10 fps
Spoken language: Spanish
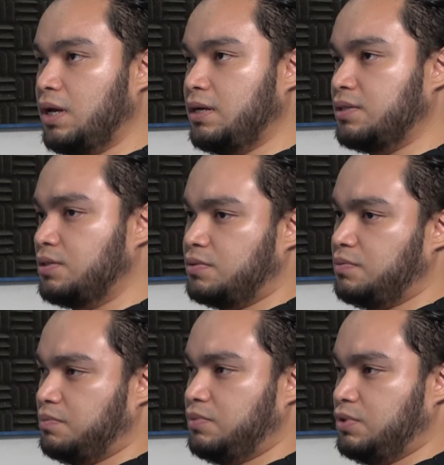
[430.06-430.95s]

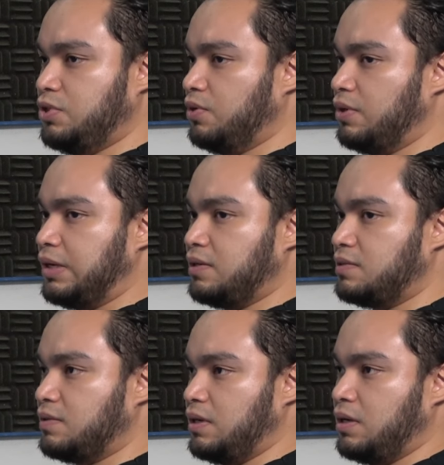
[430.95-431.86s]
Es, yo creo que
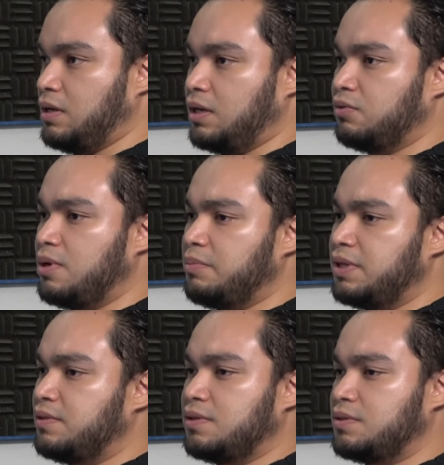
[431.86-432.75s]
es, eh,
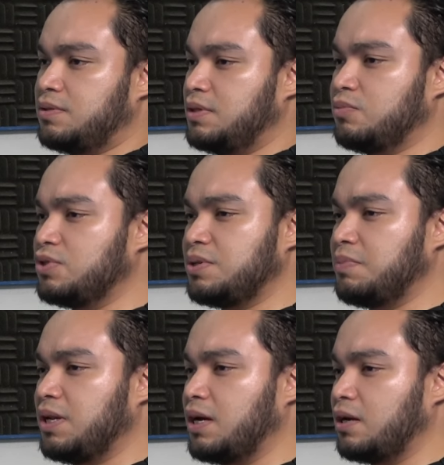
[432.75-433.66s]
actualmente es, muy
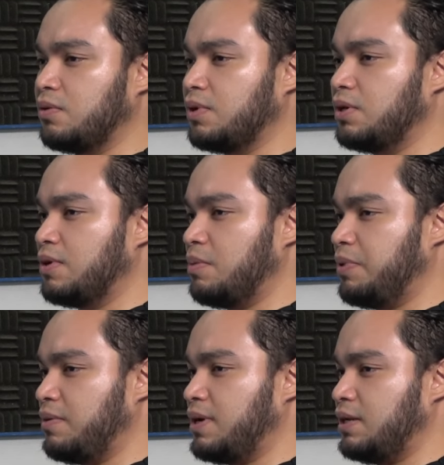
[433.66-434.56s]
similar, ¿no? Hay una
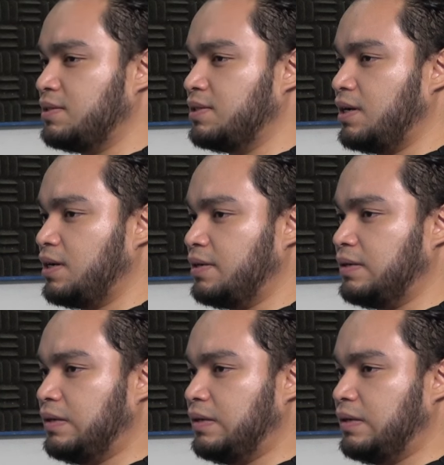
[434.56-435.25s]
prevalencia